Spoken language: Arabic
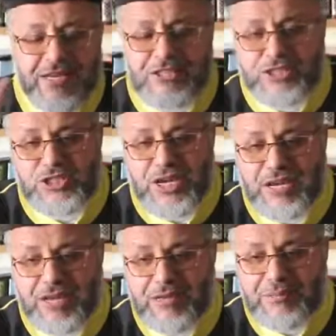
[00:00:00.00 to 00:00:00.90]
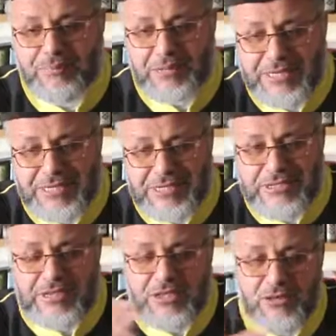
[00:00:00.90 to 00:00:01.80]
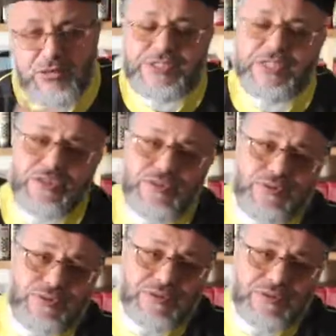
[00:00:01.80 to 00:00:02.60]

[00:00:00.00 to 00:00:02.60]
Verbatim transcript: التجارة ما بين الدين والتدين